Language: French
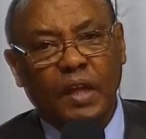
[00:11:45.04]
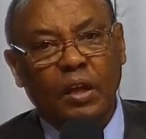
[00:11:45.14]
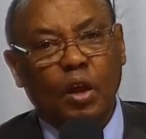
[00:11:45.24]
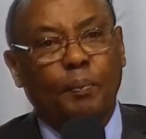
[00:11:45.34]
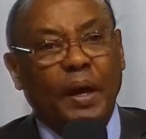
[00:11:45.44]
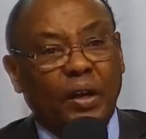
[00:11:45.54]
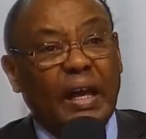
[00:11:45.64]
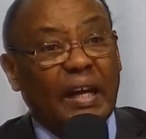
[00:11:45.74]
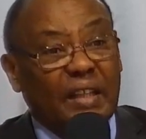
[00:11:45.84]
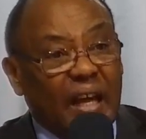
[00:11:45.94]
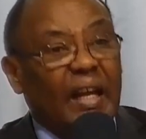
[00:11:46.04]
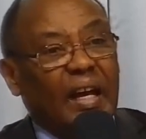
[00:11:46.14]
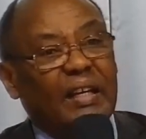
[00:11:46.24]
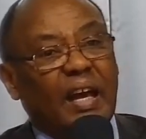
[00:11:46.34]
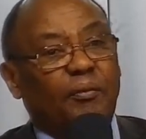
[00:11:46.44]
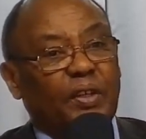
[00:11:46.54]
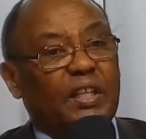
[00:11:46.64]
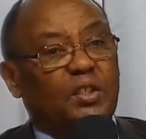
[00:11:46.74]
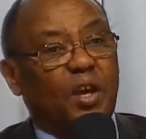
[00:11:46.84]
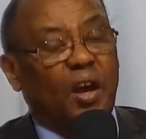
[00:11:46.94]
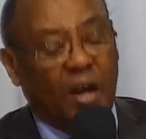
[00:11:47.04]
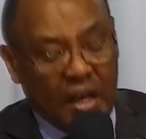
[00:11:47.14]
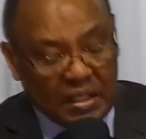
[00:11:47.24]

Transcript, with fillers: Ne pas regarder en arrière, frères et sœurs,